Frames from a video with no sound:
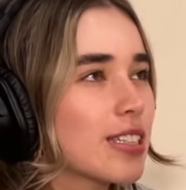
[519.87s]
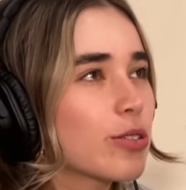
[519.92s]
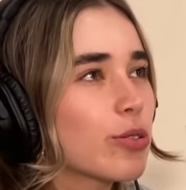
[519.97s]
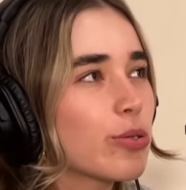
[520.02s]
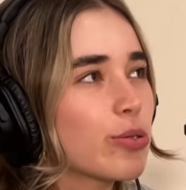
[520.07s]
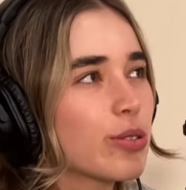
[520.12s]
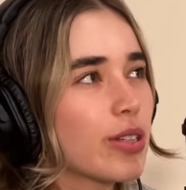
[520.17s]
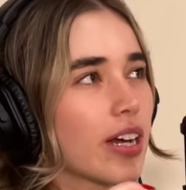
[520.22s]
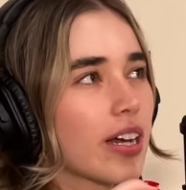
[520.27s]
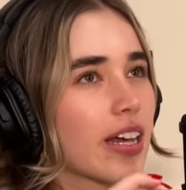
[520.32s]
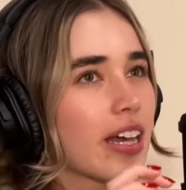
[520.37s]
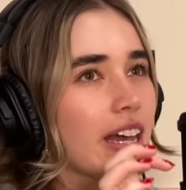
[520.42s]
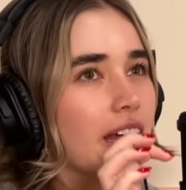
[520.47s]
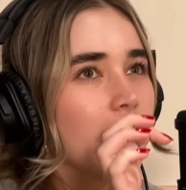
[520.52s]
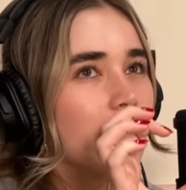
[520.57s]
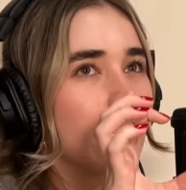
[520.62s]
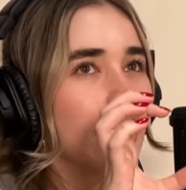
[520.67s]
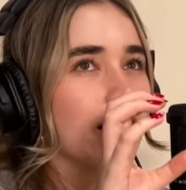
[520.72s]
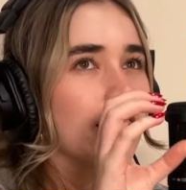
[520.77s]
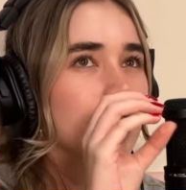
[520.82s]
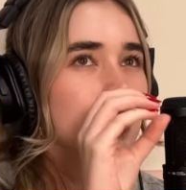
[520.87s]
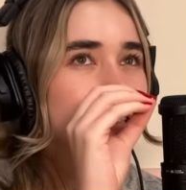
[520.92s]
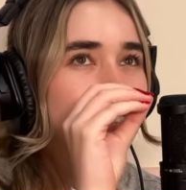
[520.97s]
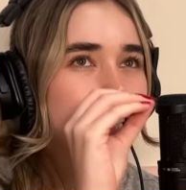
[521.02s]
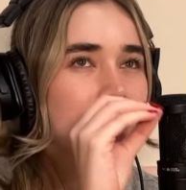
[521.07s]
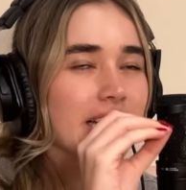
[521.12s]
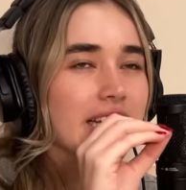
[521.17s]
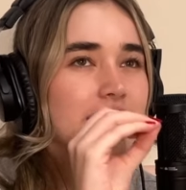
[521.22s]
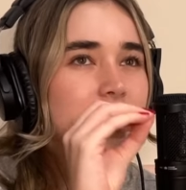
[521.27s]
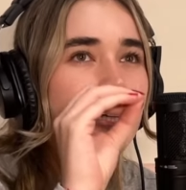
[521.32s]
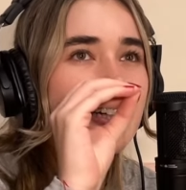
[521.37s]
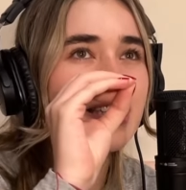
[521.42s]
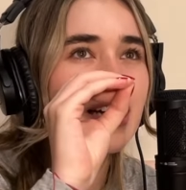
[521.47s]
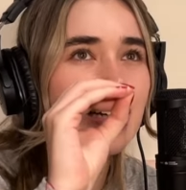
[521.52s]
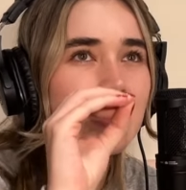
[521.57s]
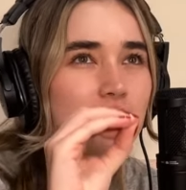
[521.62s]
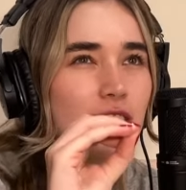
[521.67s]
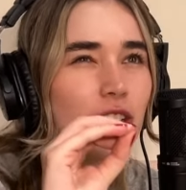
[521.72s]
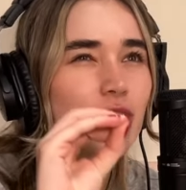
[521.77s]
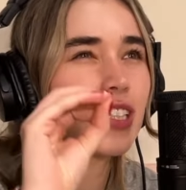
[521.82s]
gustan que ciertas
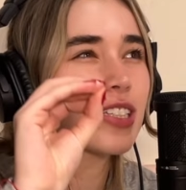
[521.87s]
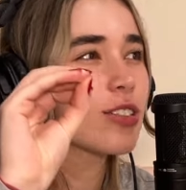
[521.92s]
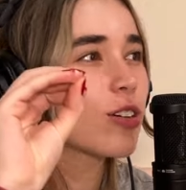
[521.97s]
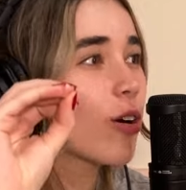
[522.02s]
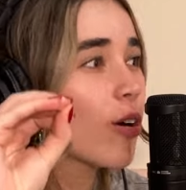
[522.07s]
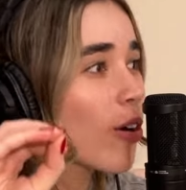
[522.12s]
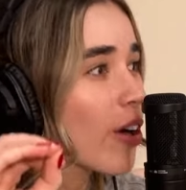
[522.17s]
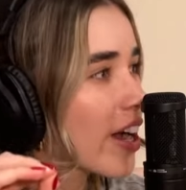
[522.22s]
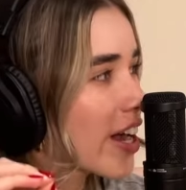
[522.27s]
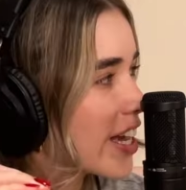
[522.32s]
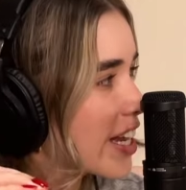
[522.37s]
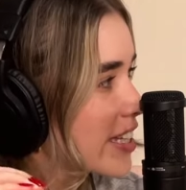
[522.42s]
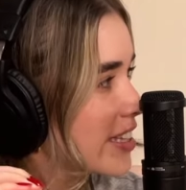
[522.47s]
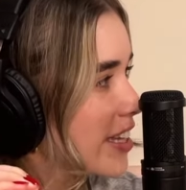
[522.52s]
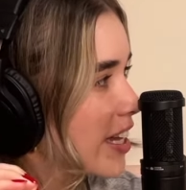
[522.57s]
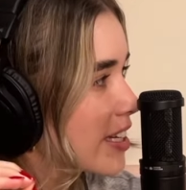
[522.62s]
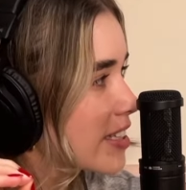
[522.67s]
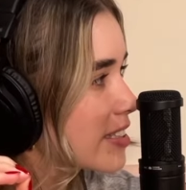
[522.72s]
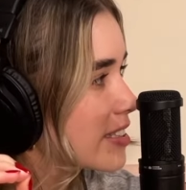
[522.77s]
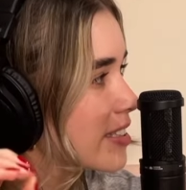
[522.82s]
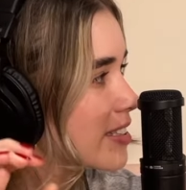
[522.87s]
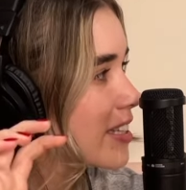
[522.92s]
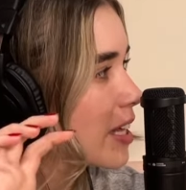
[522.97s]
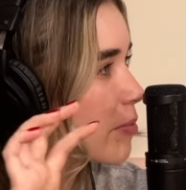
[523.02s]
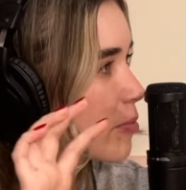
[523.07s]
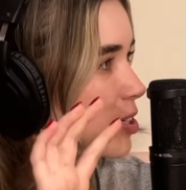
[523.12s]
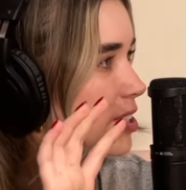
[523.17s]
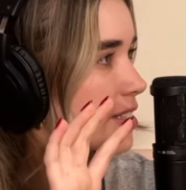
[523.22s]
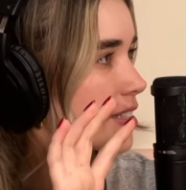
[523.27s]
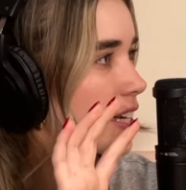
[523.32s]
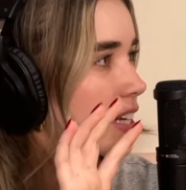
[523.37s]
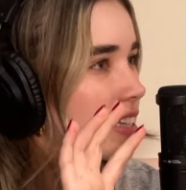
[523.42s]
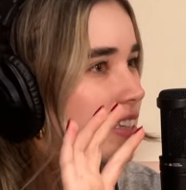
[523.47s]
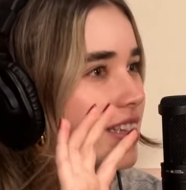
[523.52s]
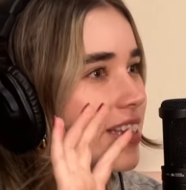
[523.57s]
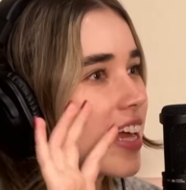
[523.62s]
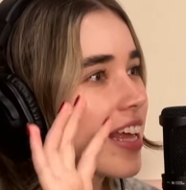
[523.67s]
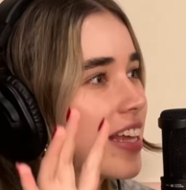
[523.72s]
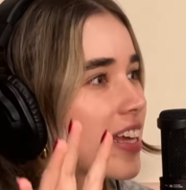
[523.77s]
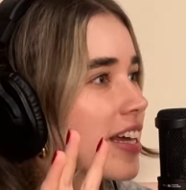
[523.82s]
acciones concretas demuestren
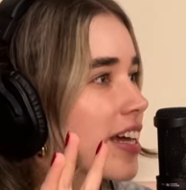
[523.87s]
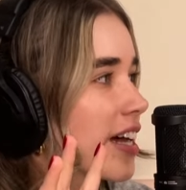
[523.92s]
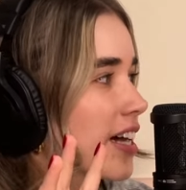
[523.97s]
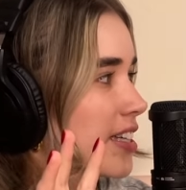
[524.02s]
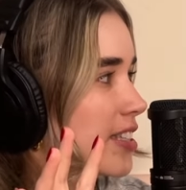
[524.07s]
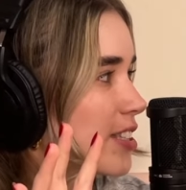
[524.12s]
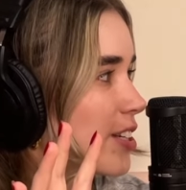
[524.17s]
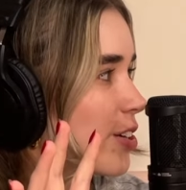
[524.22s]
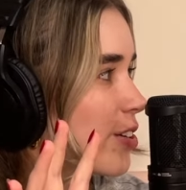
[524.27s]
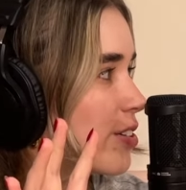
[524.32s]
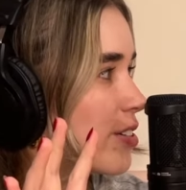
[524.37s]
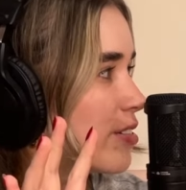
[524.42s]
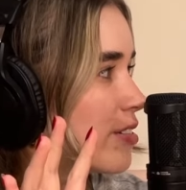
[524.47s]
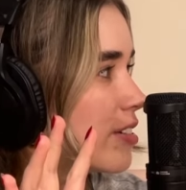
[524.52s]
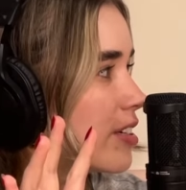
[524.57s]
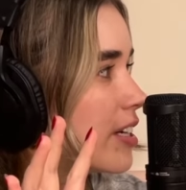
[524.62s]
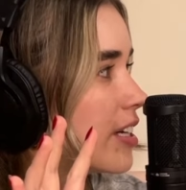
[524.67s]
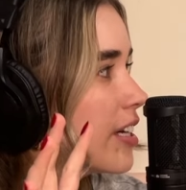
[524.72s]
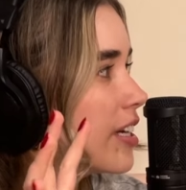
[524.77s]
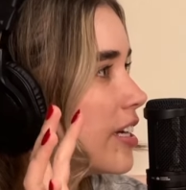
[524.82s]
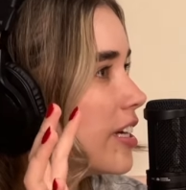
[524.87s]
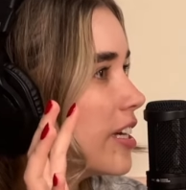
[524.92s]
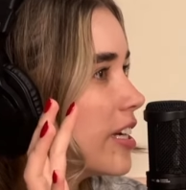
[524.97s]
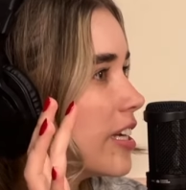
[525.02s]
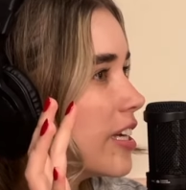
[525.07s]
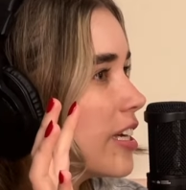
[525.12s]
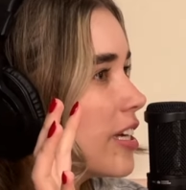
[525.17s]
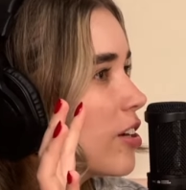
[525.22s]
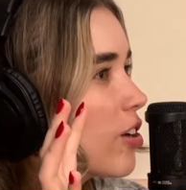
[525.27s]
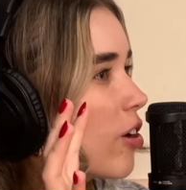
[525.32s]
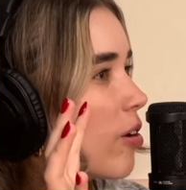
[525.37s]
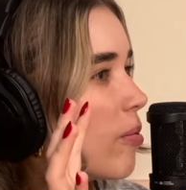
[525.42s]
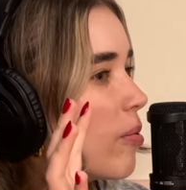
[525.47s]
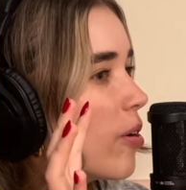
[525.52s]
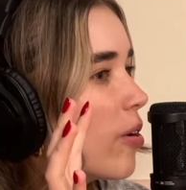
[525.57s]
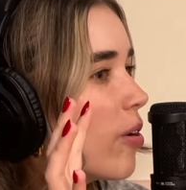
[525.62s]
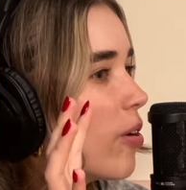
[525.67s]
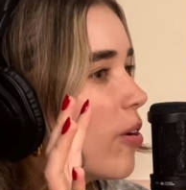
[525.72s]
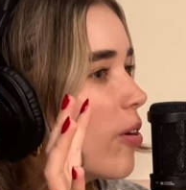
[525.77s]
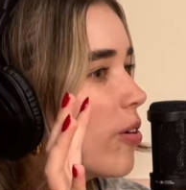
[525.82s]
dedicación y
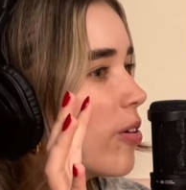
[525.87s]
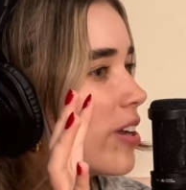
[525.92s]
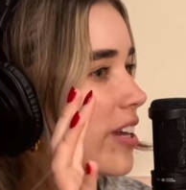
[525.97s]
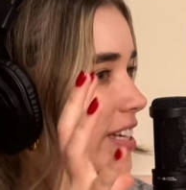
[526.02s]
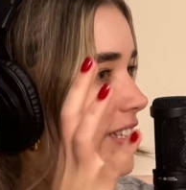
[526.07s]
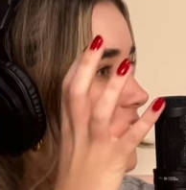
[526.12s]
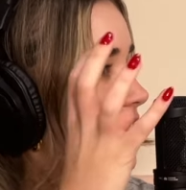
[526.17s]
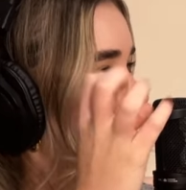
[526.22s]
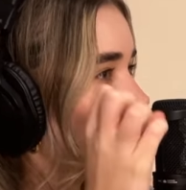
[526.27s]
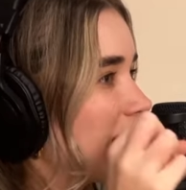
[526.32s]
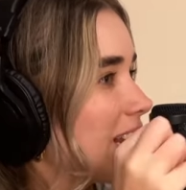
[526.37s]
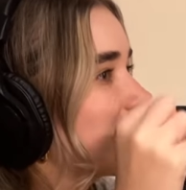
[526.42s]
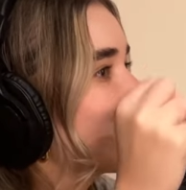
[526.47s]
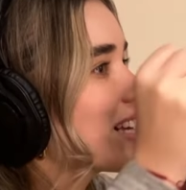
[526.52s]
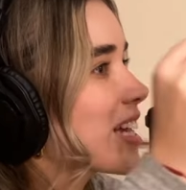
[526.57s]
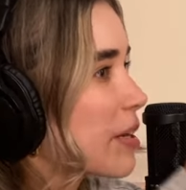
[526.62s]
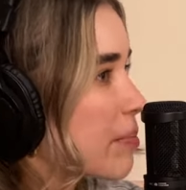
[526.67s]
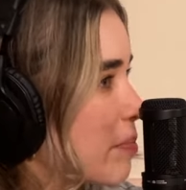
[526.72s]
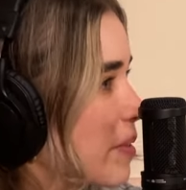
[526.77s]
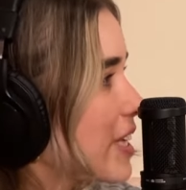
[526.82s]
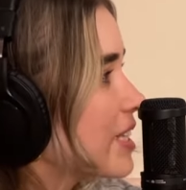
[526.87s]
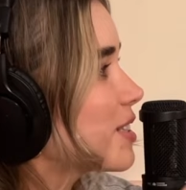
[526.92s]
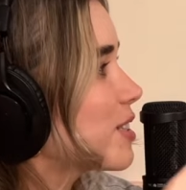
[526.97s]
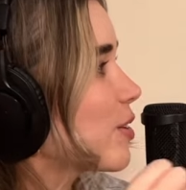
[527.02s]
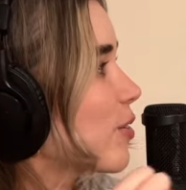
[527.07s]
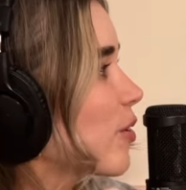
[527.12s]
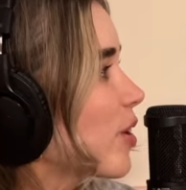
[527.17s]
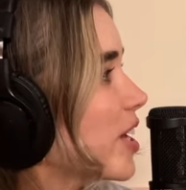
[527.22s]
como literal servicio.